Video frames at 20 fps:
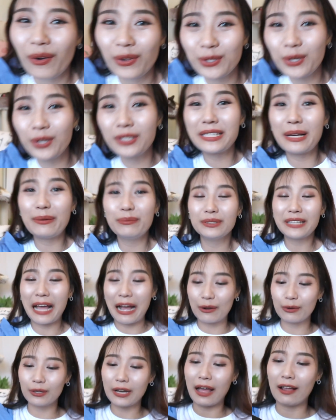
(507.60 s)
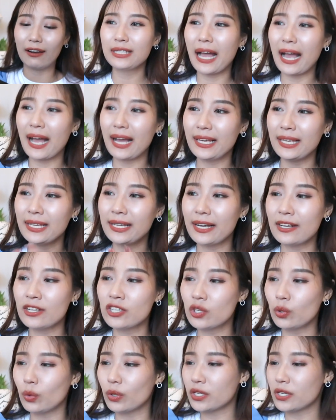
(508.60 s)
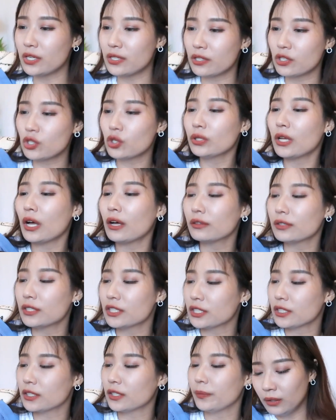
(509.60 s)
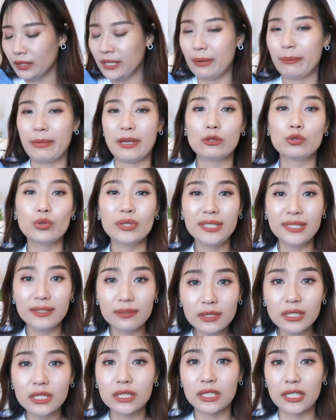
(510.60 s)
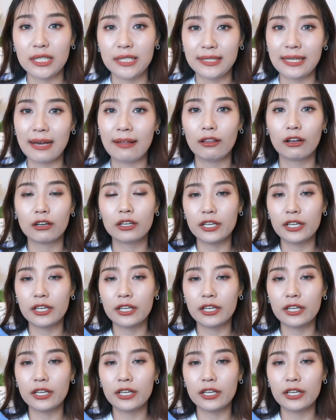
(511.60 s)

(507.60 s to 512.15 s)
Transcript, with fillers: 我就先不拿过来了。它应该是我这次收到的这个里面最惊喜的一件了，